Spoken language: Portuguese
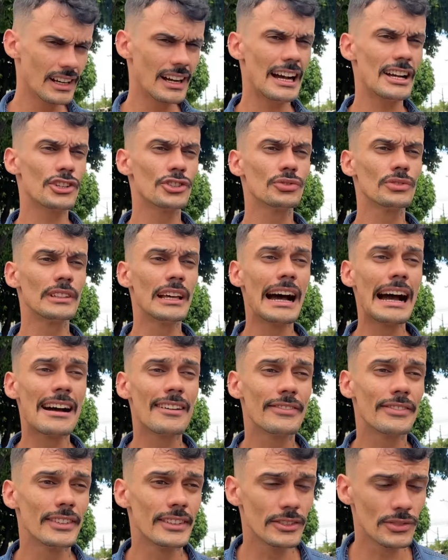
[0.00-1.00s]

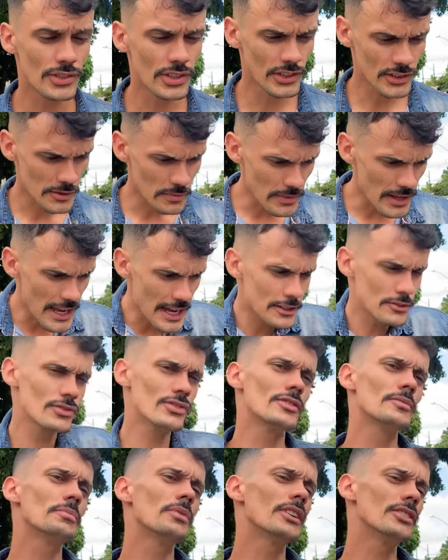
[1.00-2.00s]
ajudava. Os seus
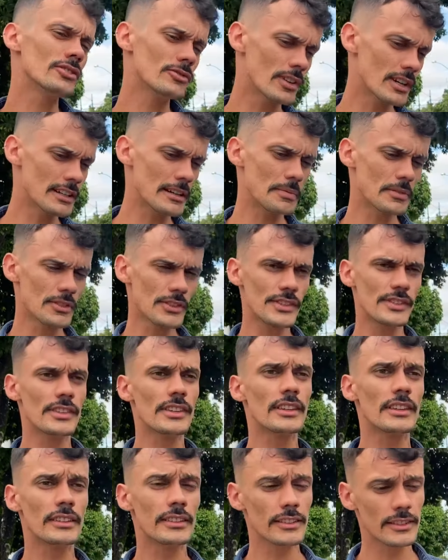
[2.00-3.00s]
méritos pode guardar para
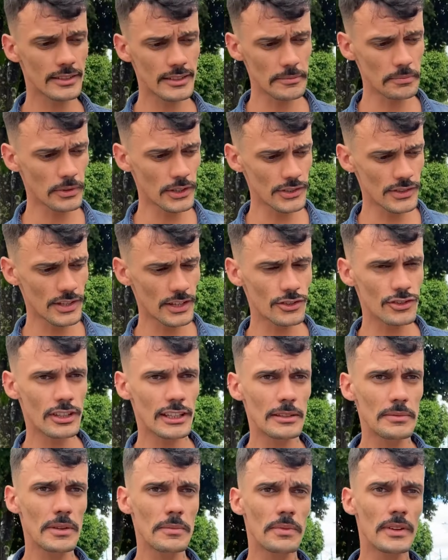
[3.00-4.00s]
você. E você pode se retirar
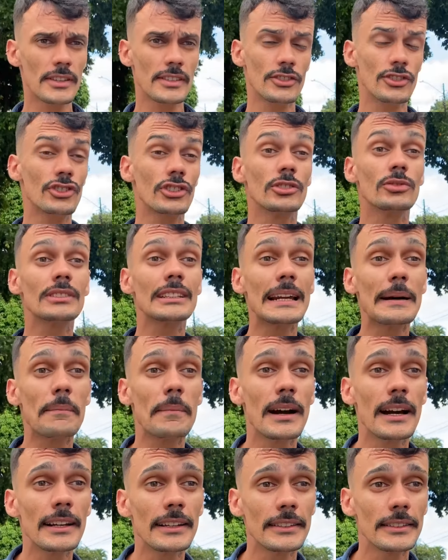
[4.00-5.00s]
da minha empresa, que a gente não
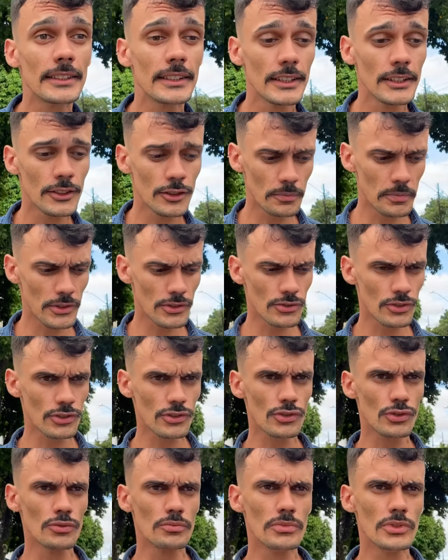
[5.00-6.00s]
trabalha com pessoa
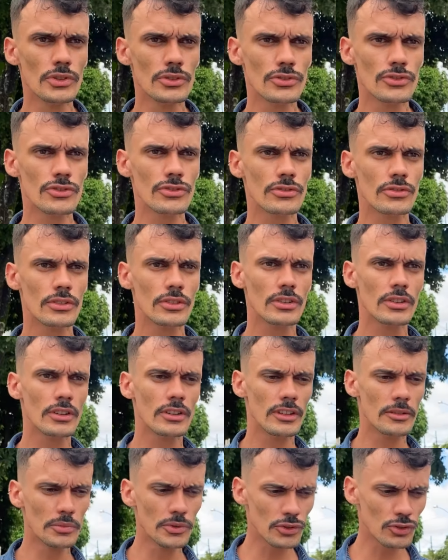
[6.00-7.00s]
desumilde
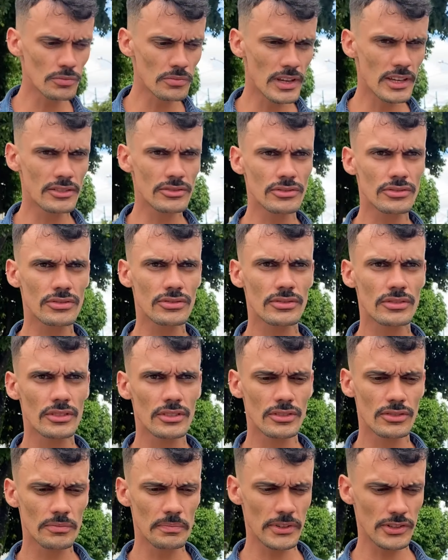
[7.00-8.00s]
e muito menos
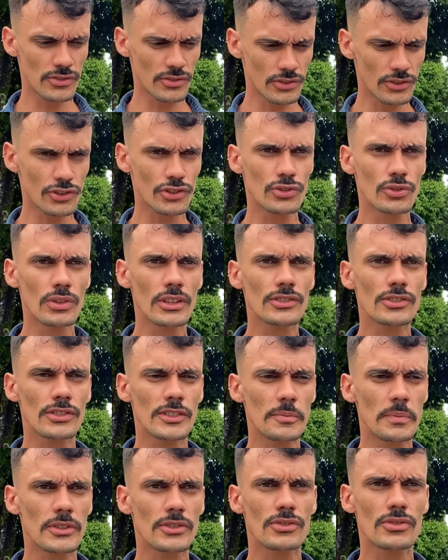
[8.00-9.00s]
pessoa que julga as
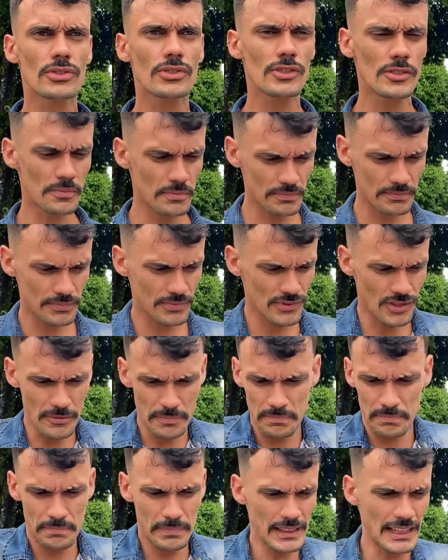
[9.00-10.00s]
outras pessoas só
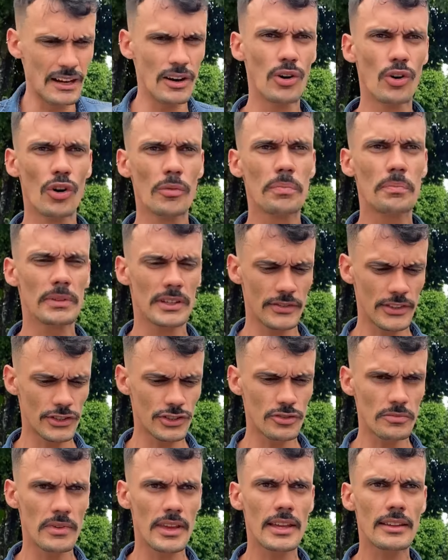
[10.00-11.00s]
pela roupa, pela
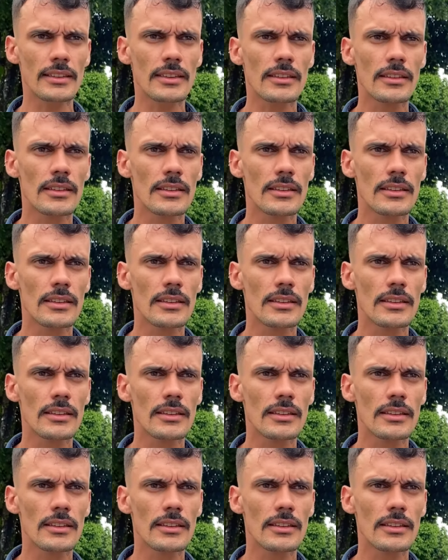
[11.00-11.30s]
vestimenta.